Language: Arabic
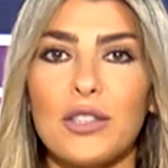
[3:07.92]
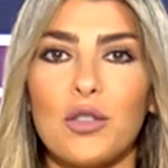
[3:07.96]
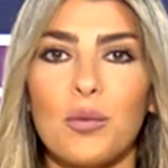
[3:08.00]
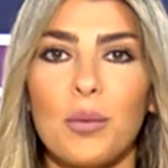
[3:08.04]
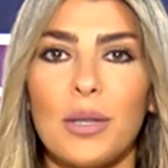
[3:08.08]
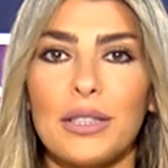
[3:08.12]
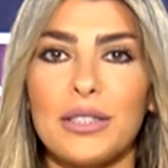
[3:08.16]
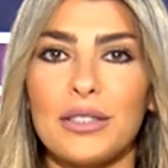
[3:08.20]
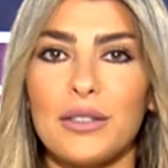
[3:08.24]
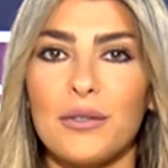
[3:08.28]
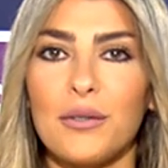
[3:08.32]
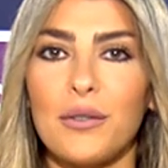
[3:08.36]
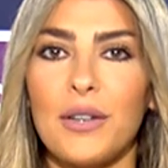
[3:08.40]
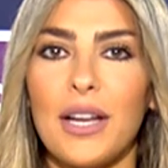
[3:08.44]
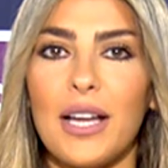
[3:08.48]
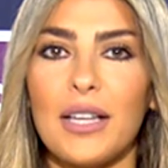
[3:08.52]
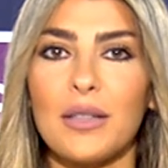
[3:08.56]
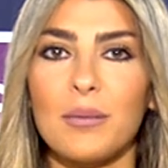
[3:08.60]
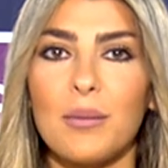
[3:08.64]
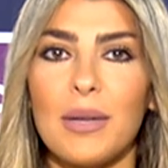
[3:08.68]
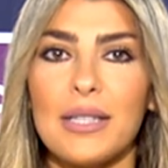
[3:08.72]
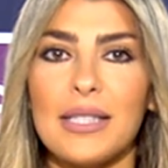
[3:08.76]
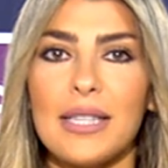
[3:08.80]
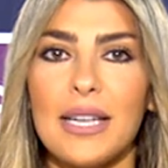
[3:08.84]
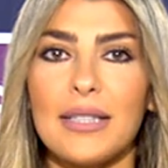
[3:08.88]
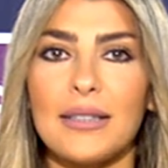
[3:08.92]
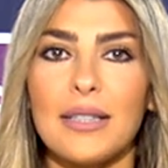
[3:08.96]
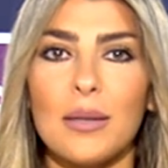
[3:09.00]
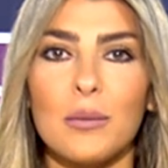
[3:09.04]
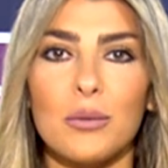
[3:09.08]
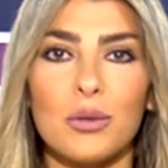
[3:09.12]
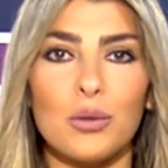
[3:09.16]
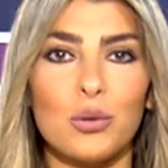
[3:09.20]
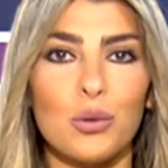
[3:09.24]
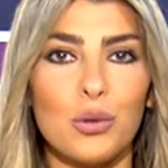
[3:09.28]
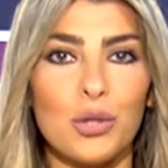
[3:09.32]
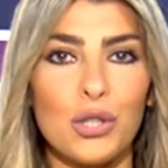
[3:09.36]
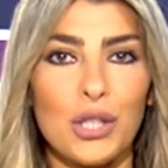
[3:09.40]
وبطن فلات بس هيدا
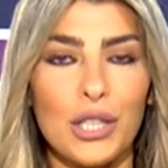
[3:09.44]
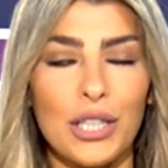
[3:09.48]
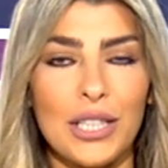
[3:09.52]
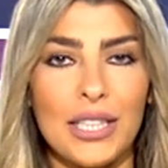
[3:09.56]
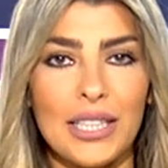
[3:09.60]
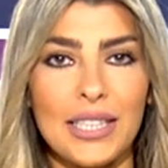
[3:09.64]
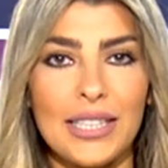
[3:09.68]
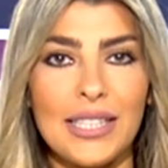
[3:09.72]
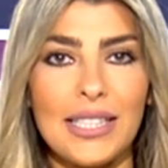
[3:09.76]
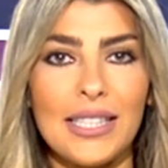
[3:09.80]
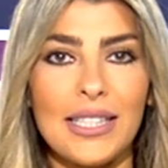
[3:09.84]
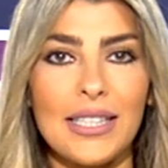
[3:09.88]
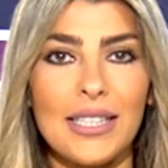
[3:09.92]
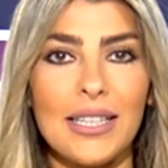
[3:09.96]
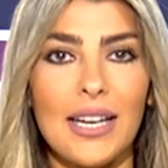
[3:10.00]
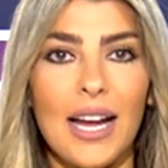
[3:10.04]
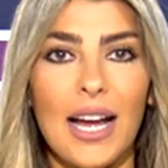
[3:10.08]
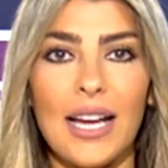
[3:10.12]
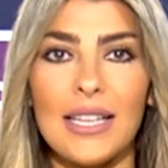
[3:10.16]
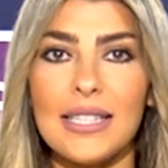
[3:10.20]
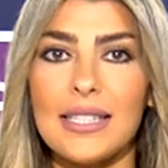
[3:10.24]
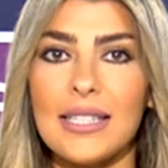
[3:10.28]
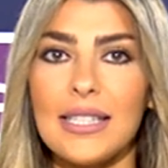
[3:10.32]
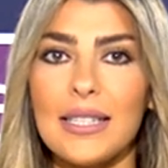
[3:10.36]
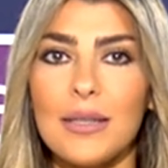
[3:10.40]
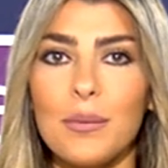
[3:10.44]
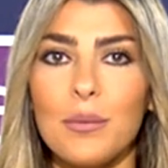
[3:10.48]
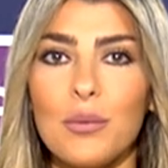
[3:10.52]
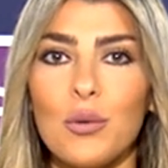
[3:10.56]
من دون شغل كتير عذاب